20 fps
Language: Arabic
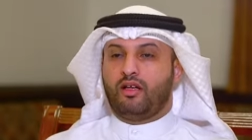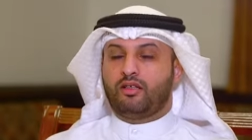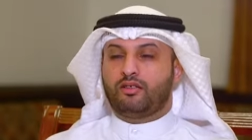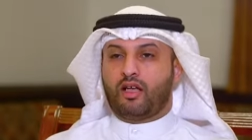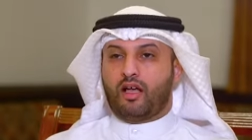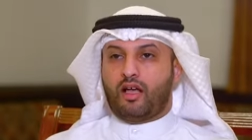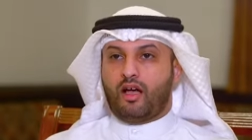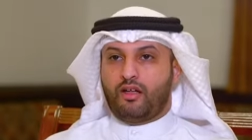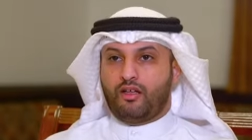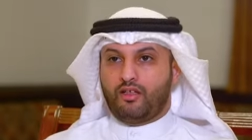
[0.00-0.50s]

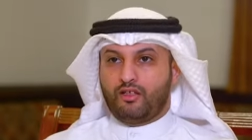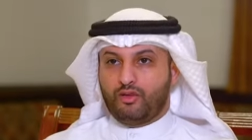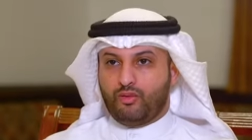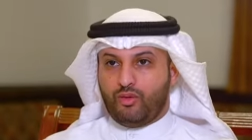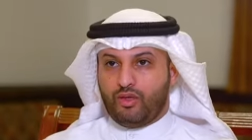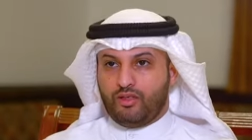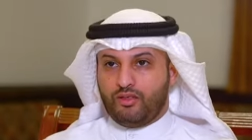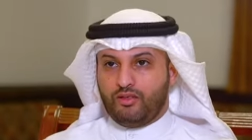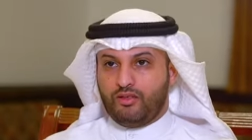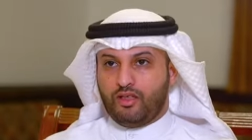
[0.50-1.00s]
تقارير
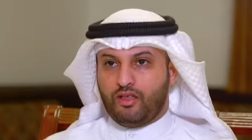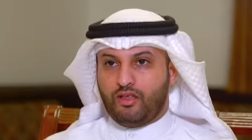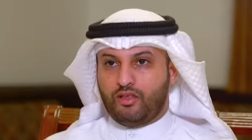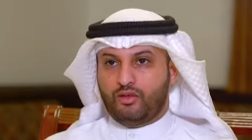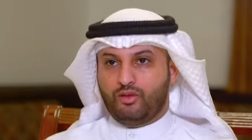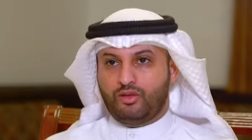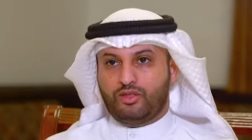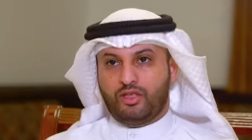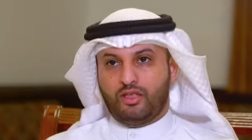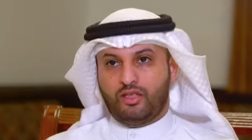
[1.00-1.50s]
دولية
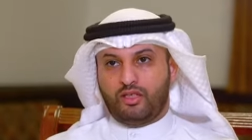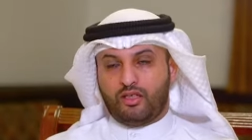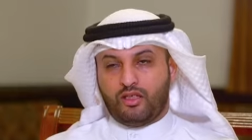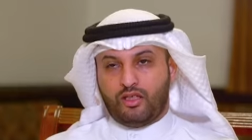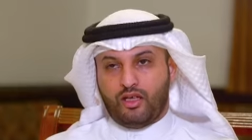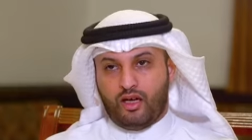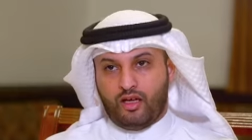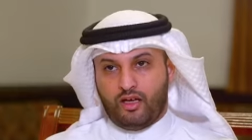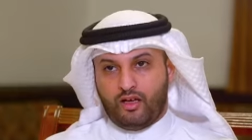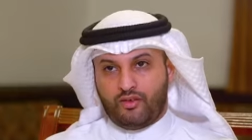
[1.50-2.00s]
تشير
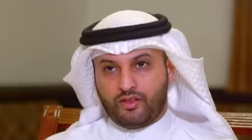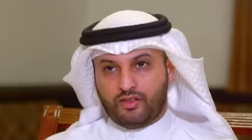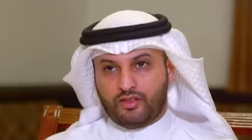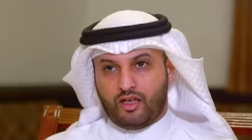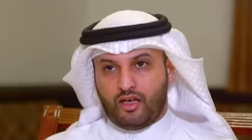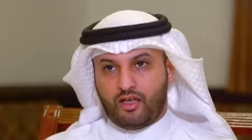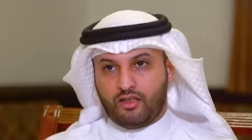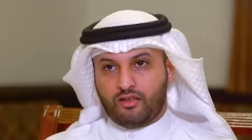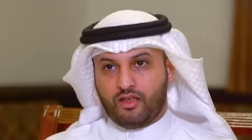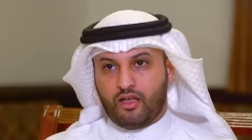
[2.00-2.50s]
إلى أن
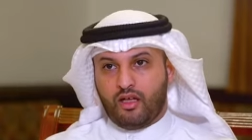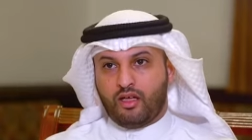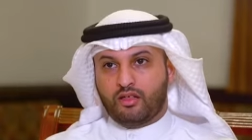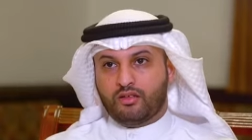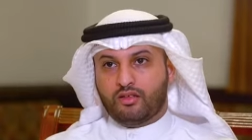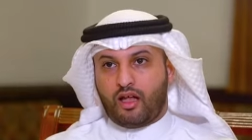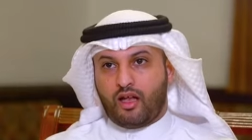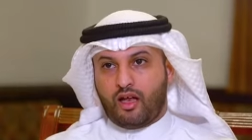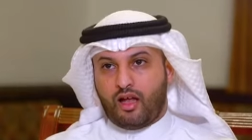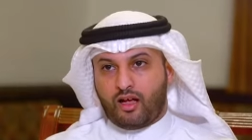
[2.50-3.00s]
الفساد
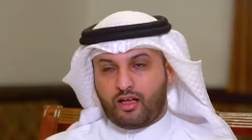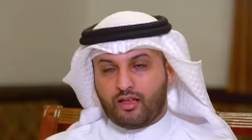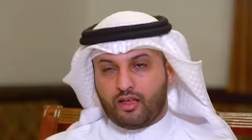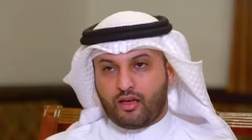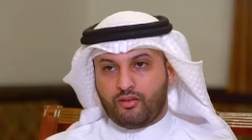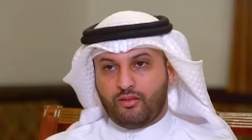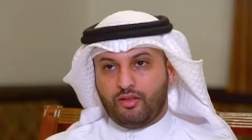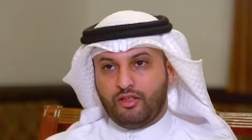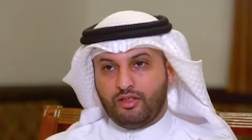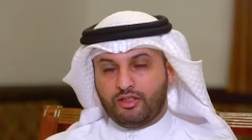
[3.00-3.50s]
طال
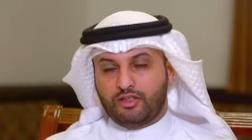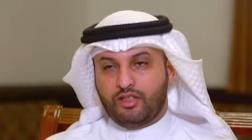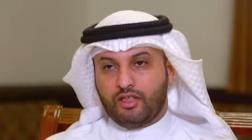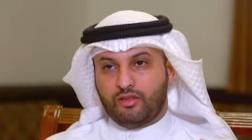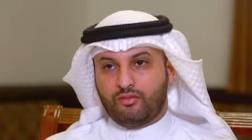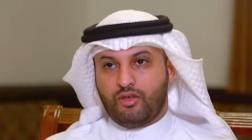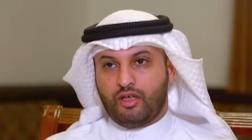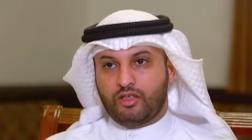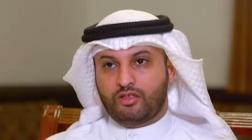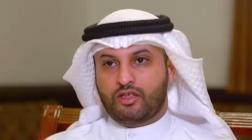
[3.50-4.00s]
أكثر من
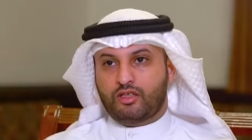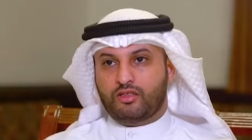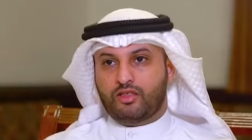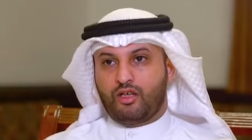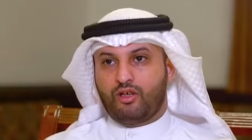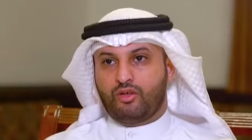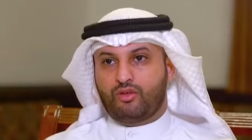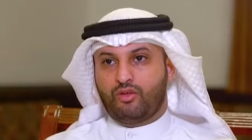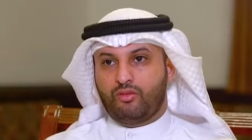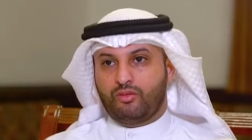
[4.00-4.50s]
20 مؤسسة
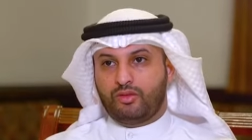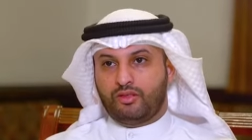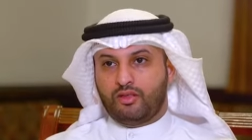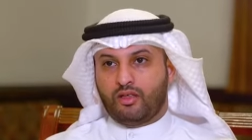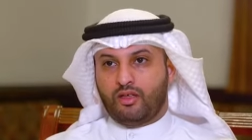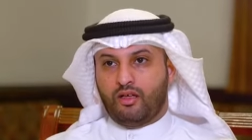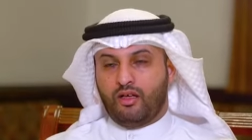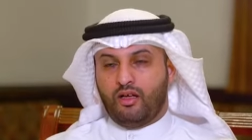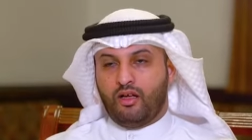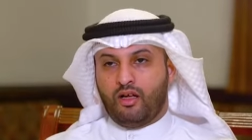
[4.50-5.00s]
حكومية
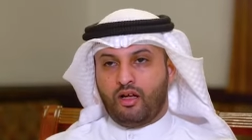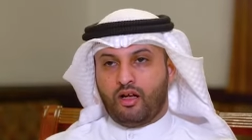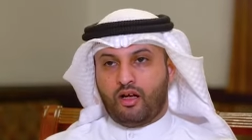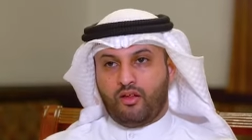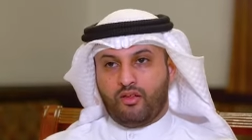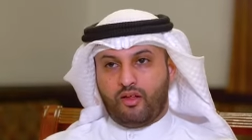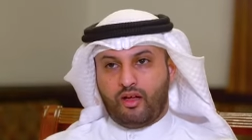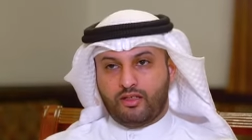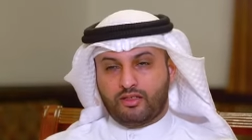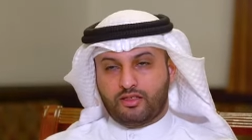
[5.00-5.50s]

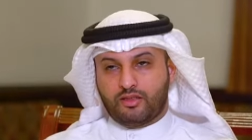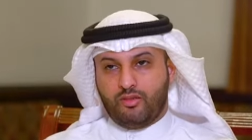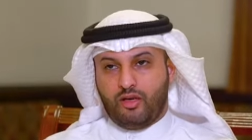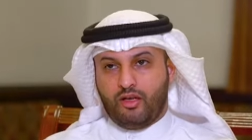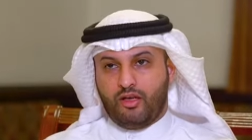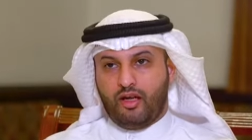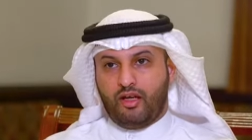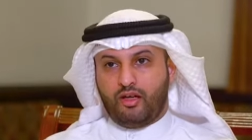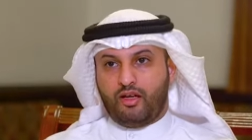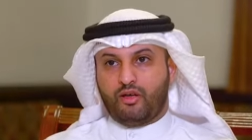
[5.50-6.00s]
قضايا
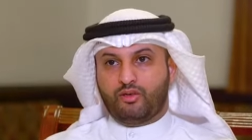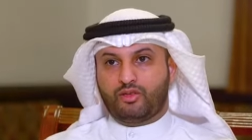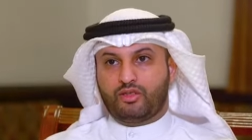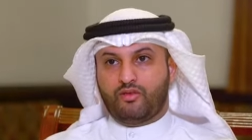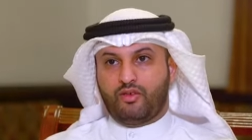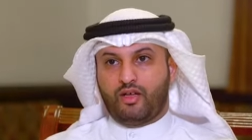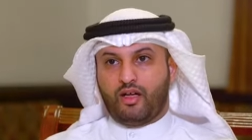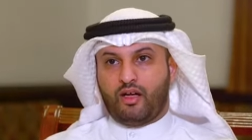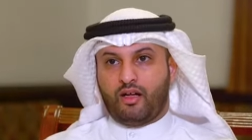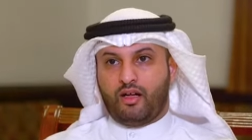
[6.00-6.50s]
سمعنا عنها
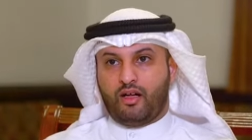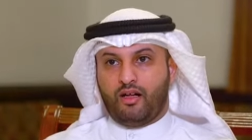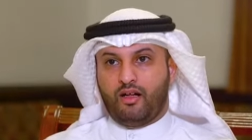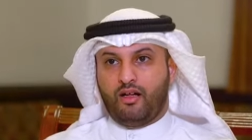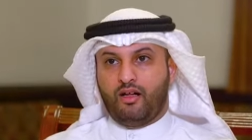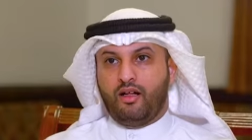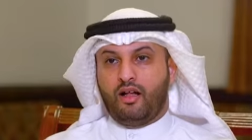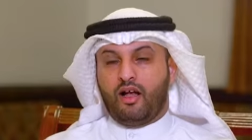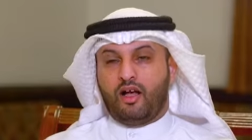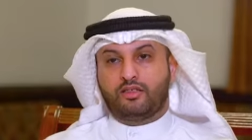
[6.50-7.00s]
وشفناها
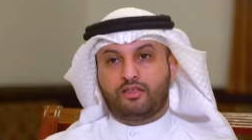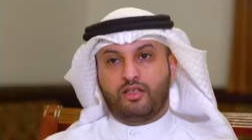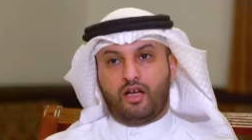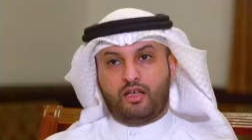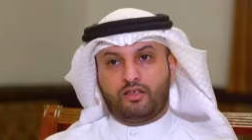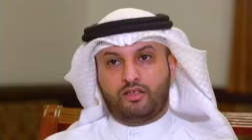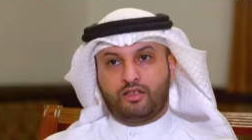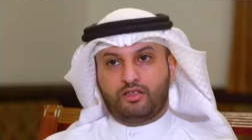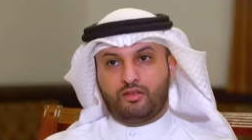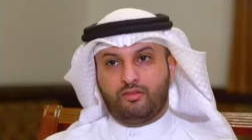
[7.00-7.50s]

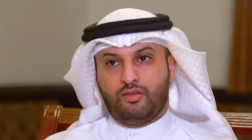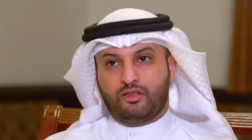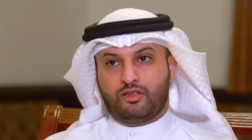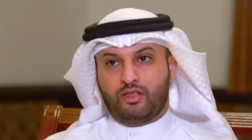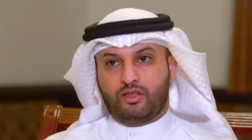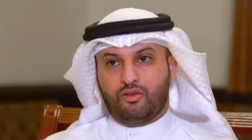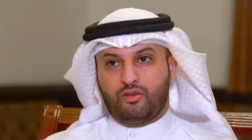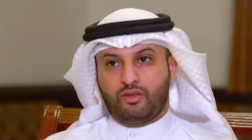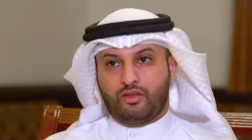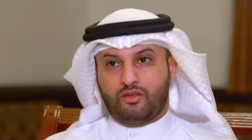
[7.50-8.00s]
أساءت لسمعة
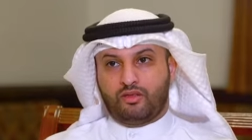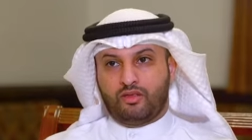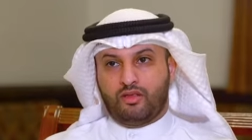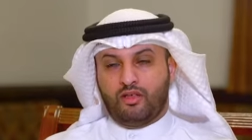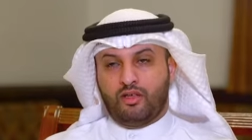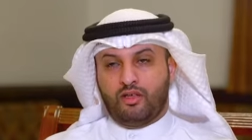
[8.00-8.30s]
الكويت